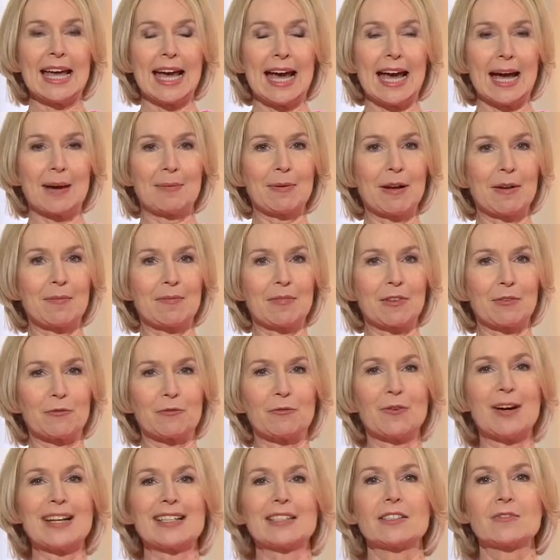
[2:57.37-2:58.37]
Aber
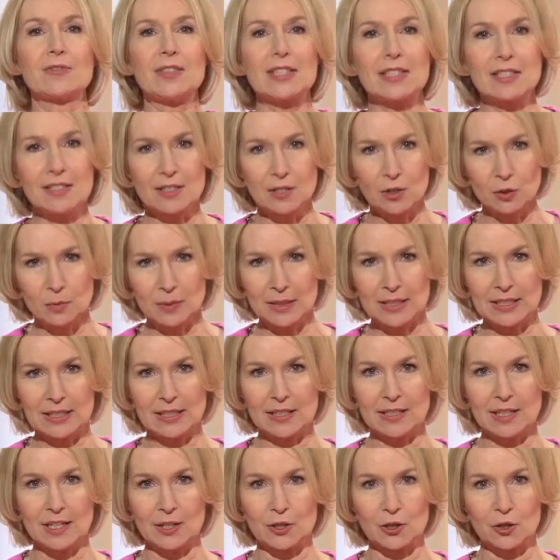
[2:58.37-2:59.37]
was wissen Sie über die
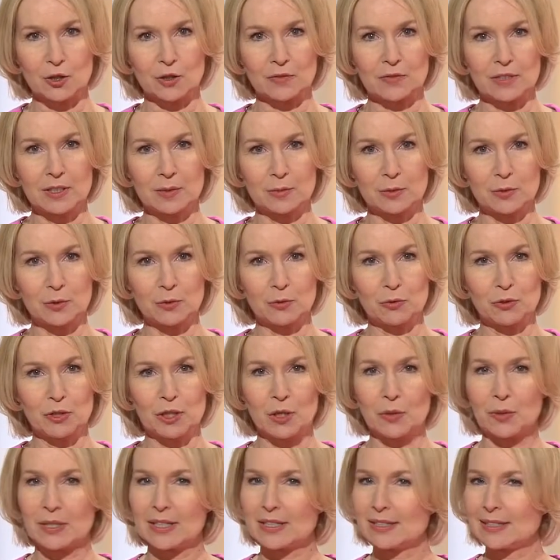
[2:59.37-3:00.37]
Inhaltsstoffe, liebe
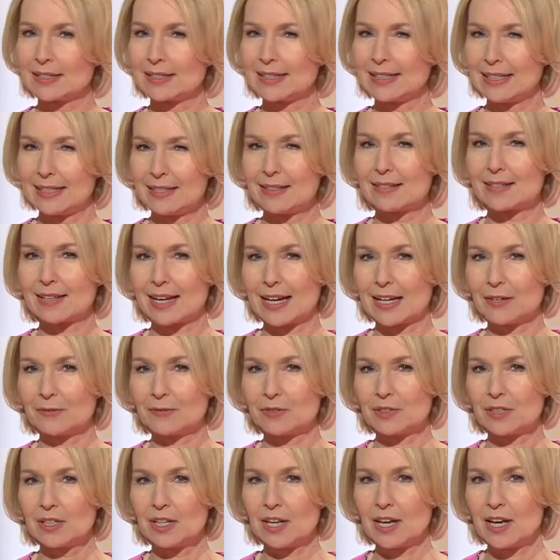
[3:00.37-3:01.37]
Zuschauer? Ist jede
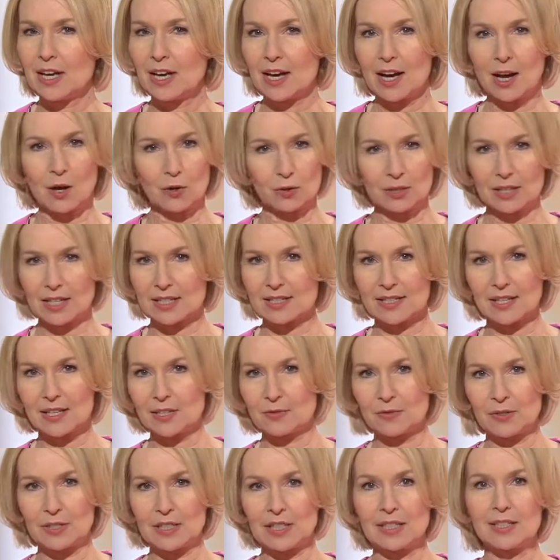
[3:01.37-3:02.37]
Seife auch
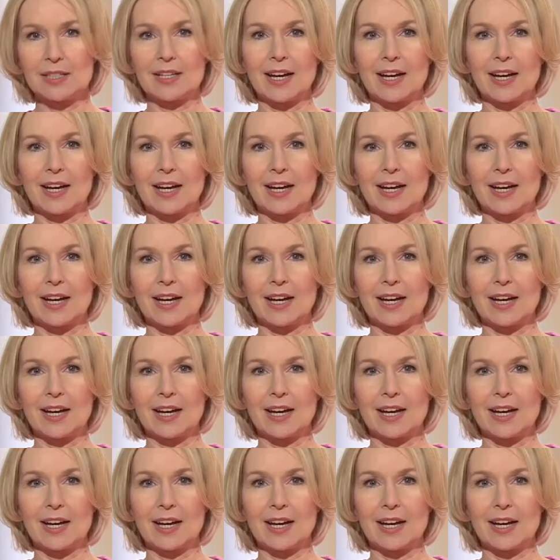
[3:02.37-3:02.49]
tatsächlich für jeden